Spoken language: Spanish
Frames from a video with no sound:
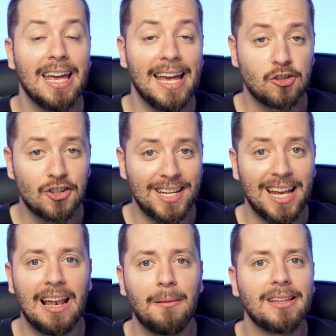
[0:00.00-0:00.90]
Eso sí,
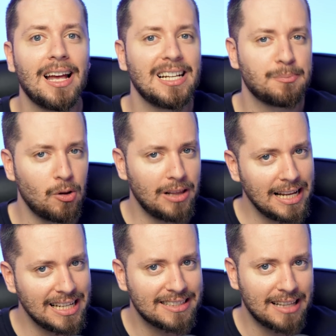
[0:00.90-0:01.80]
en la beta el
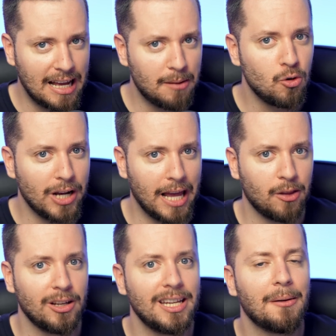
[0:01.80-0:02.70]
Spotlight está
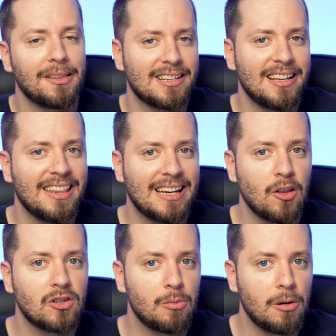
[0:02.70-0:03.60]
bugueado ¿eh? y a veces el
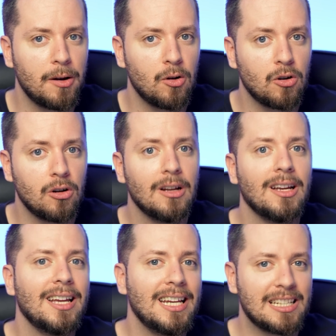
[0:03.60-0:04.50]
teclado se vuelve loco
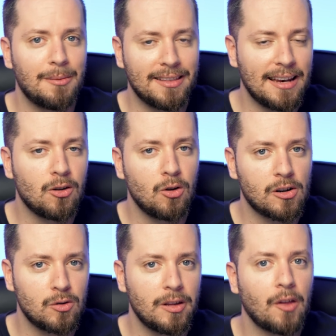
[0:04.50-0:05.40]
y se mezcla con los
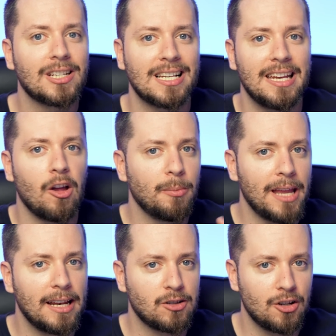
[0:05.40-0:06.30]
resultados, así que
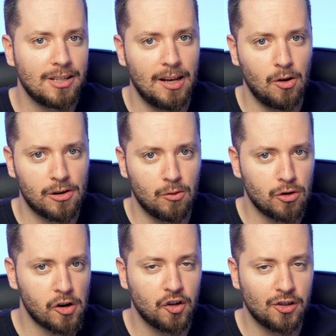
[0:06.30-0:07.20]
obviar eso si en los
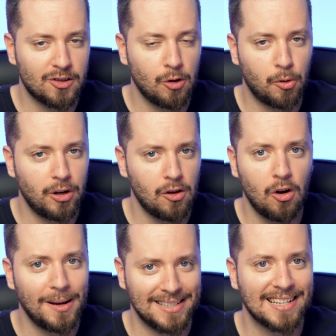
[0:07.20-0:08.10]
recursos que os estoy poniendo
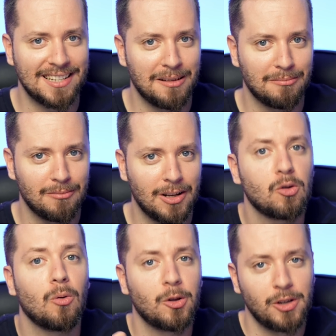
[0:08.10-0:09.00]
lo veis así.
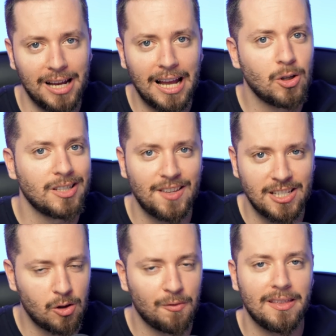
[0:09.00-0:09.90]
Esto cuando llegue a iOS
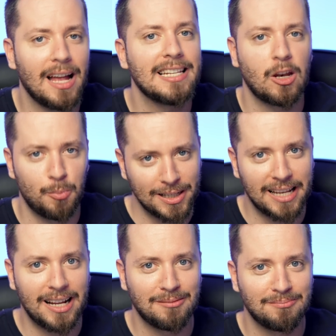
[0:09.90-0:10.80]
17 oficial ya no pasará.